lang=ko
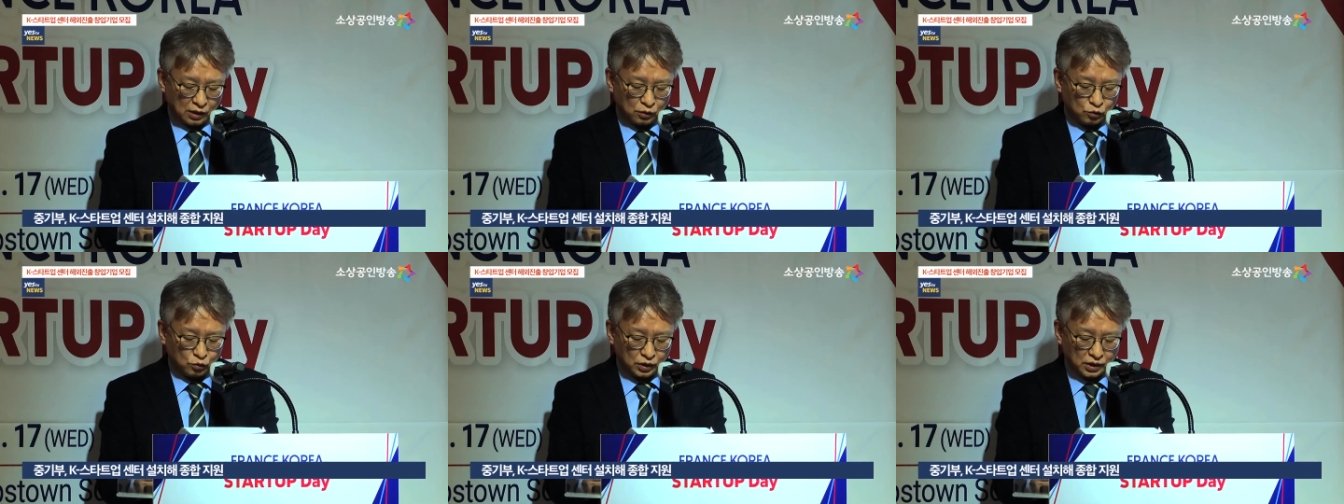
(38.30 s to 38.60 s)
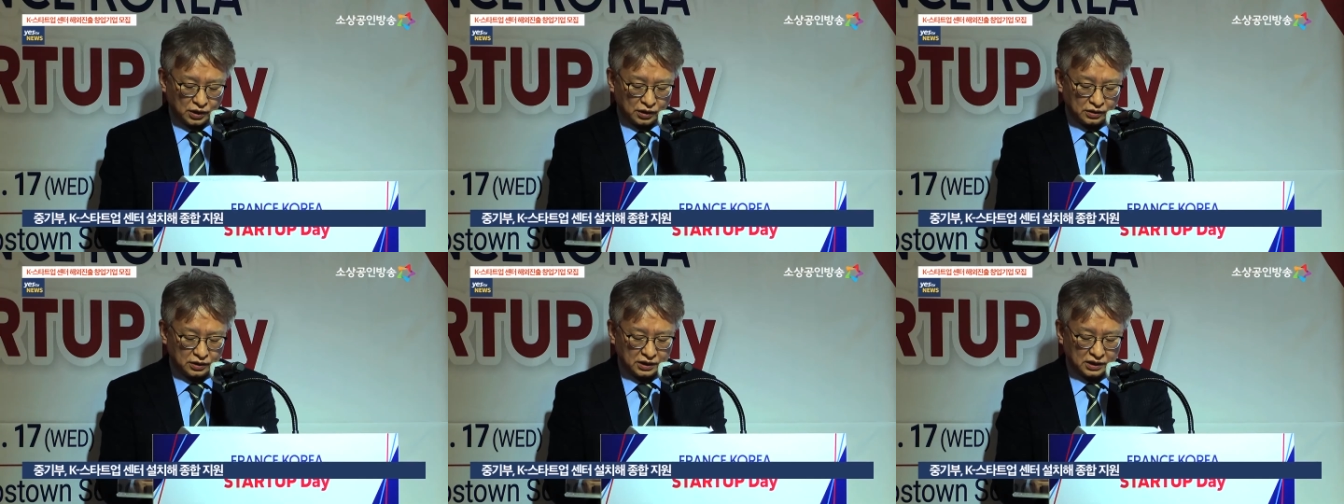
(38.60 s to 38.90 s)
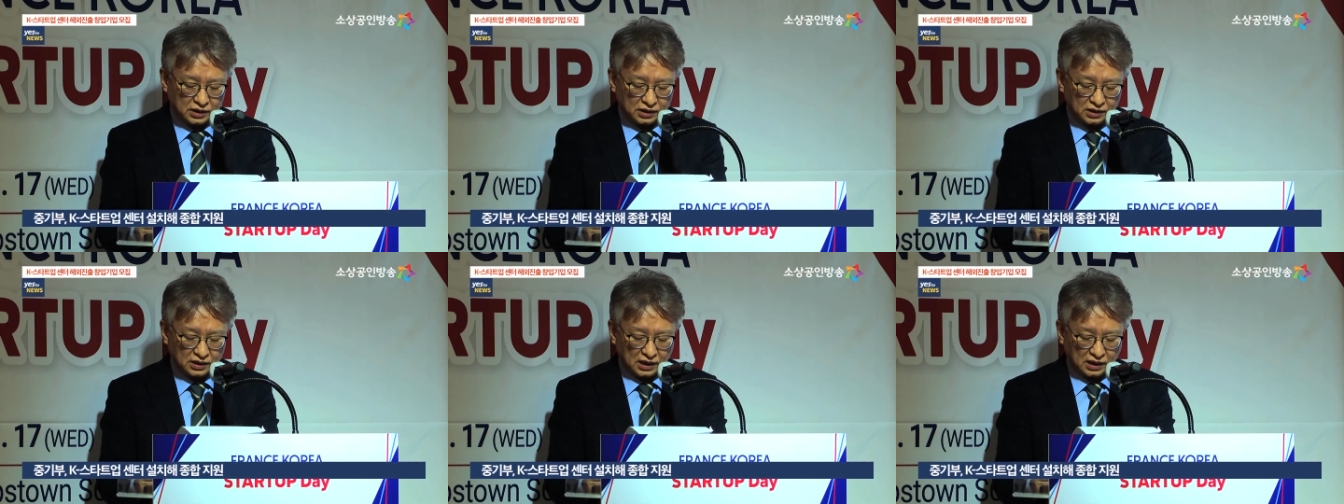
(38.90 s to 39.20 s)
진입
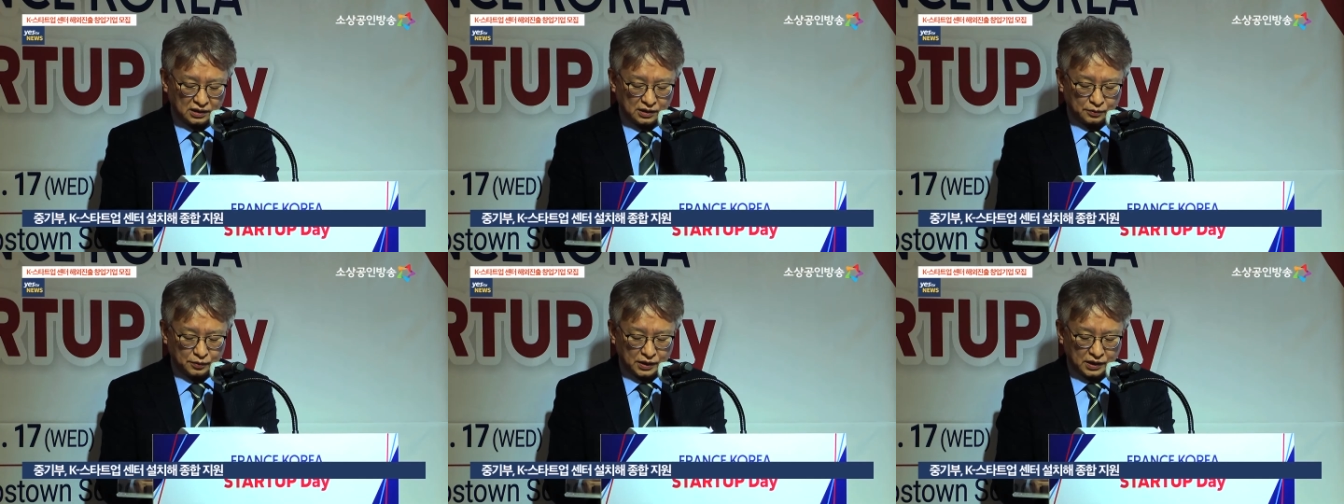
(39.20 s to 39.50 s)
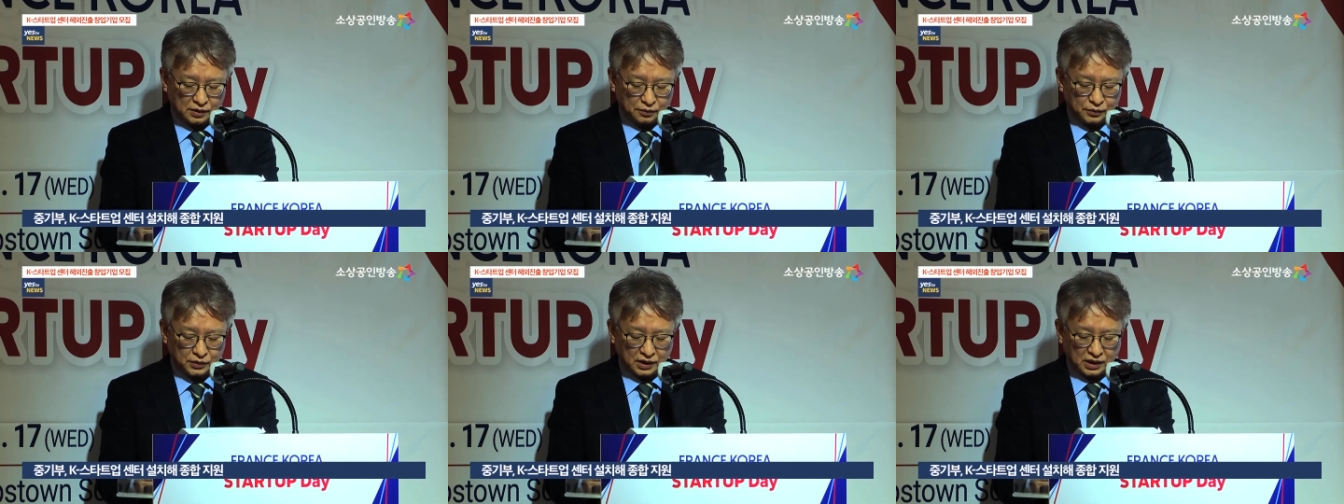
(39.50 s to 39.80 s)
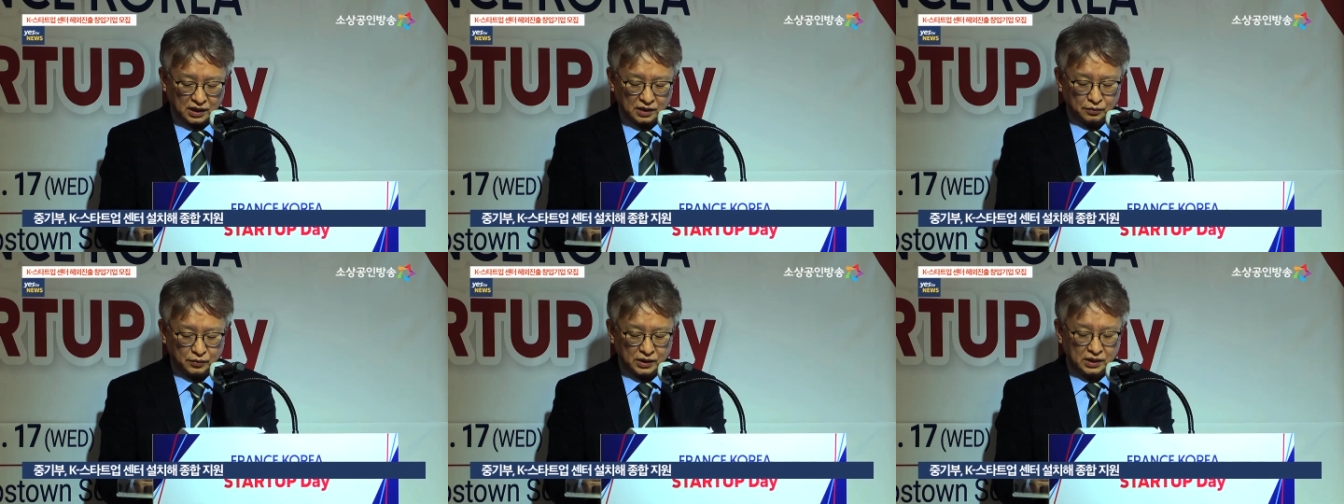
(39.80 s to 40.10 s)
안착하기 위해
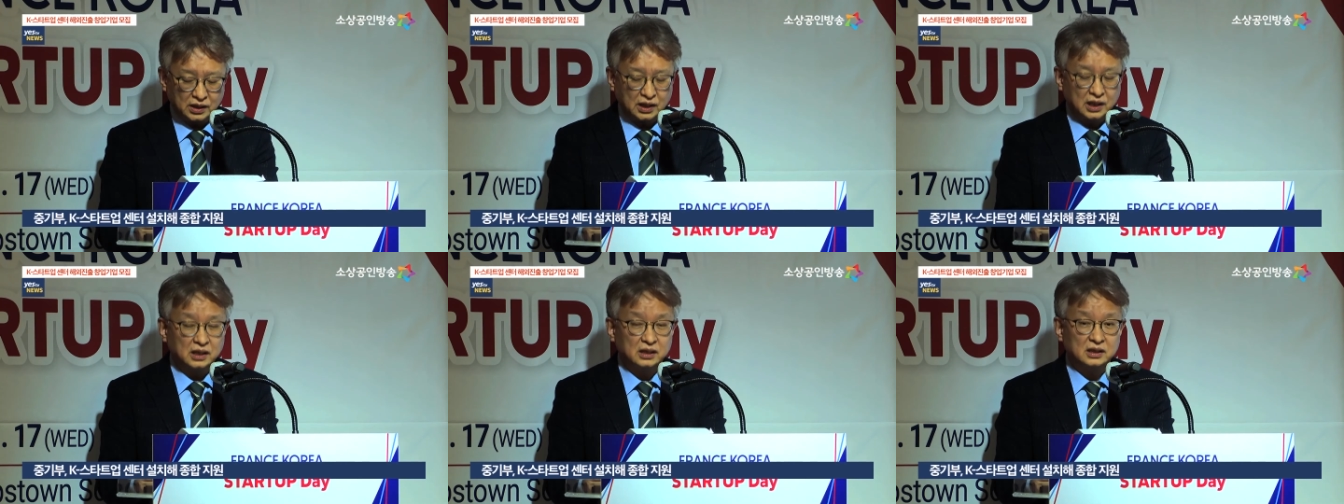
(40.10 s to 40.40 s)
필요한